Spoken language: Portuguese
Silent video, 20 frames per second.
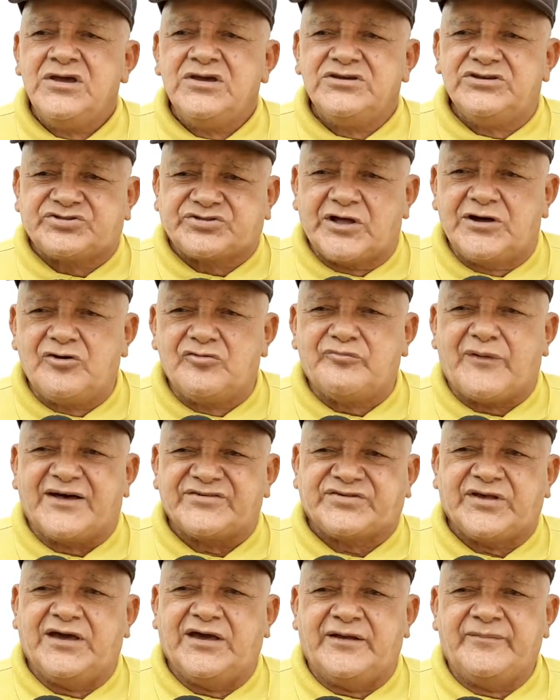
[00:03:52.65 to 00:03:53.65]
Então,
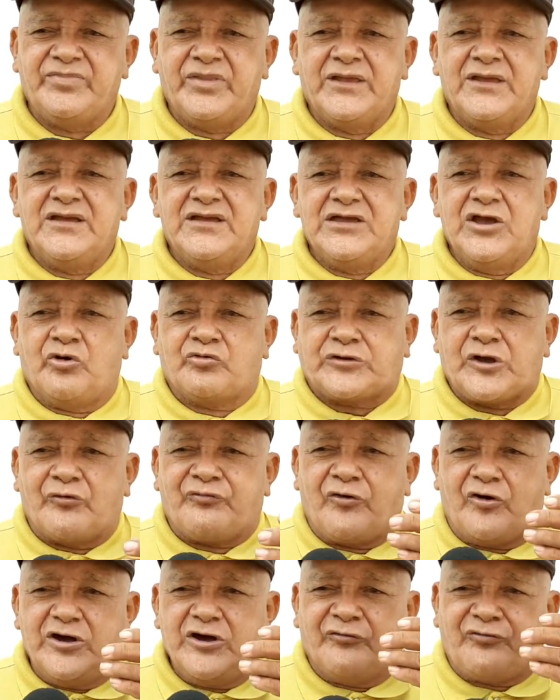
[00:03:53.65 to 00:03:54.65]
Mazé, é o que eu
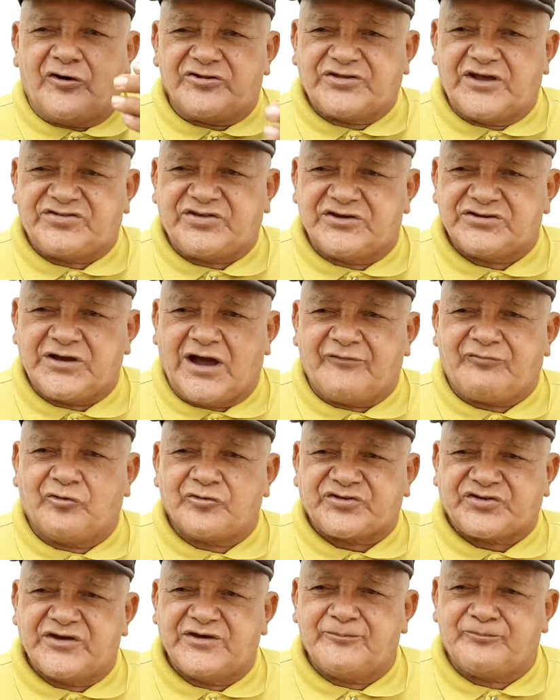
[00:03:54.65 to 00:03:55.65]
vou, eu vou desejar a
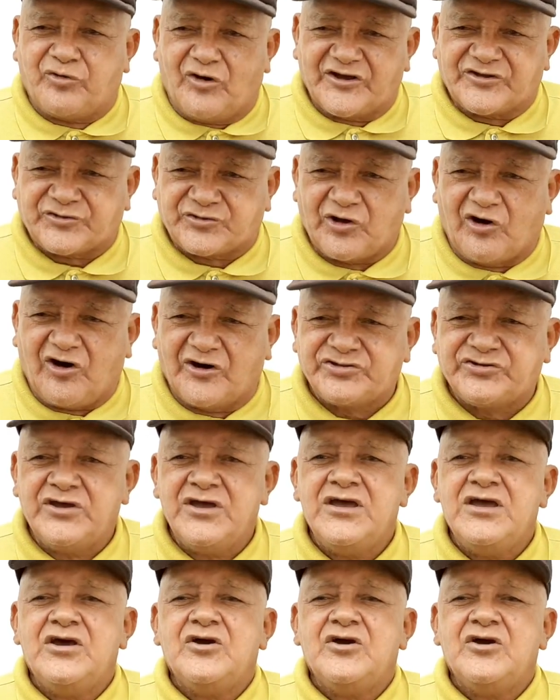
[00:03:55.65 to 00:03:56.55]
você boa sorte,